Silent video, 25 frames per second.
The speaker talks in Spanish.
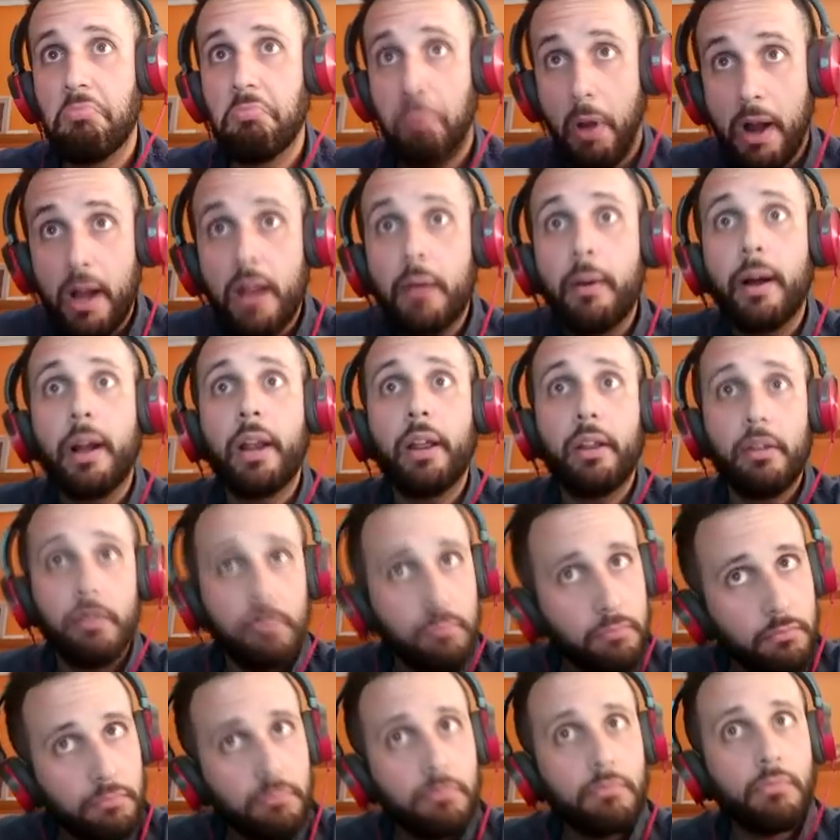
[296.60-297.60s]
Vale, vale.
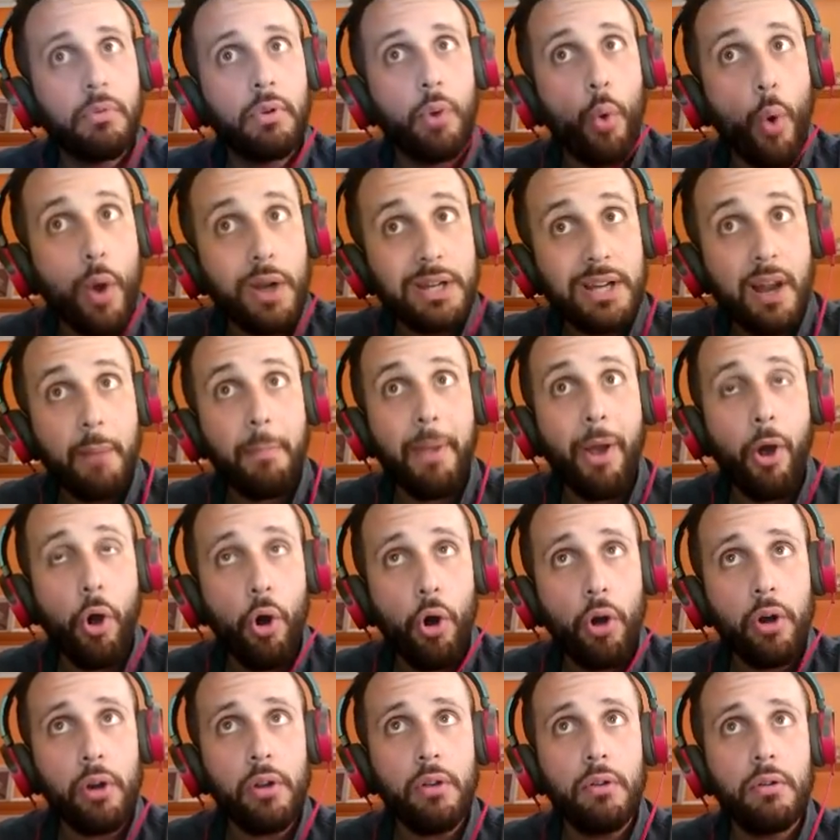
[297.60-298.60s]
¿No es la
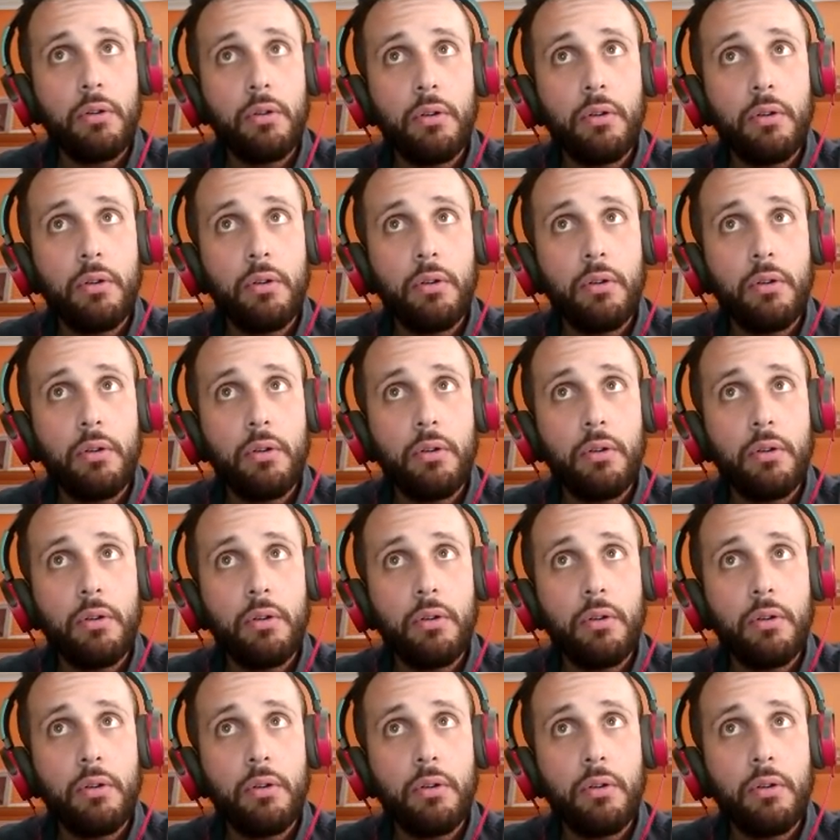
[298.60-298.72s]
mejor?